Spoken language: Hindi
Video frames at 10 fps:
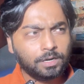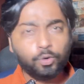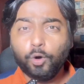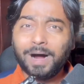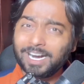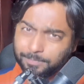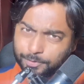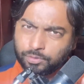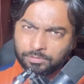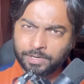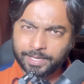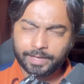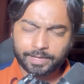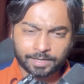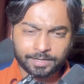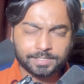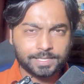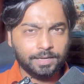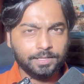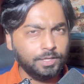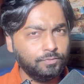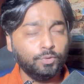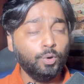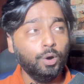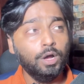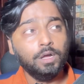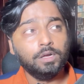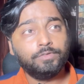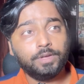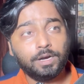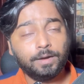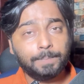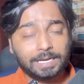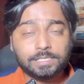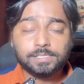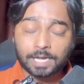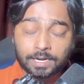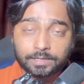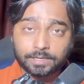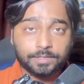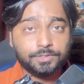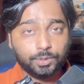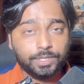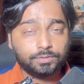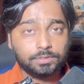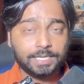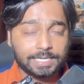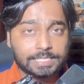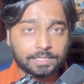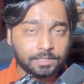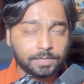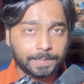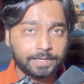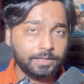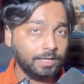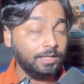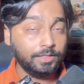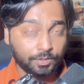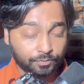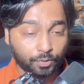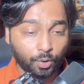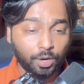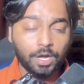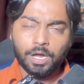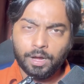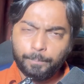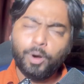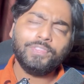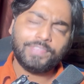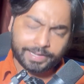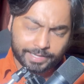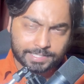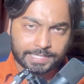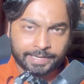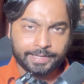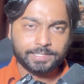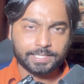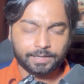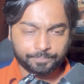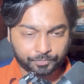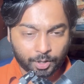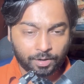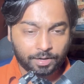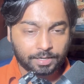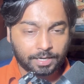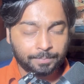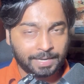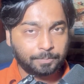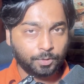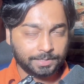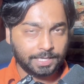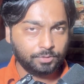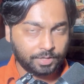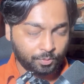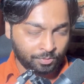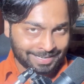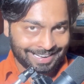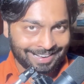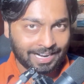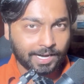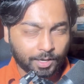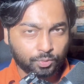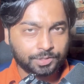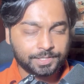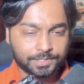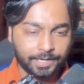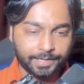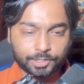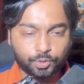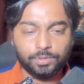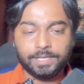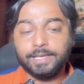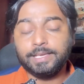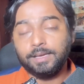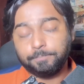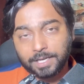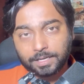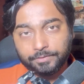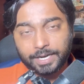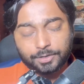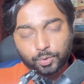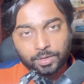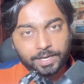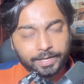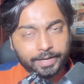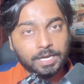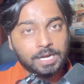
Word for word: होबार्ट में जो उन्होंने एक इनिंग्स खेली थी वो फिर पाकिस्तान के अगेंस्ट जो एक रन की पारी खेली थी वो बहुत सारी ऐसी इनिंग्स है और मैं आपको बता दूं कि उनका आंकड़ा कुछ इस तरीके से होता है कि अब तक विराट कोहली ने